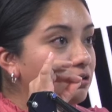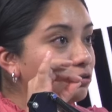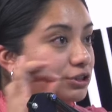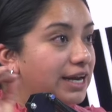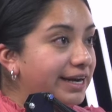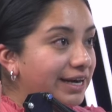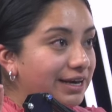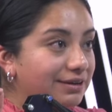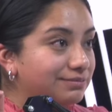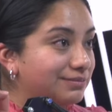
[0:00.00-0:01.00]

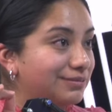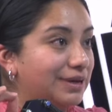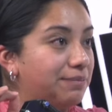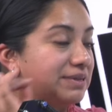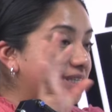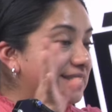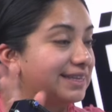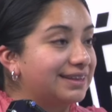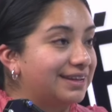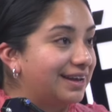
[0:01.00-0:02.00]
luzelena, en vez de
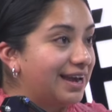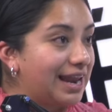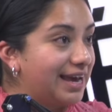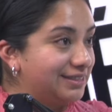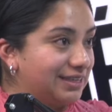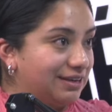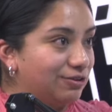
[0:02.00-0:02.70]
Z traía la S.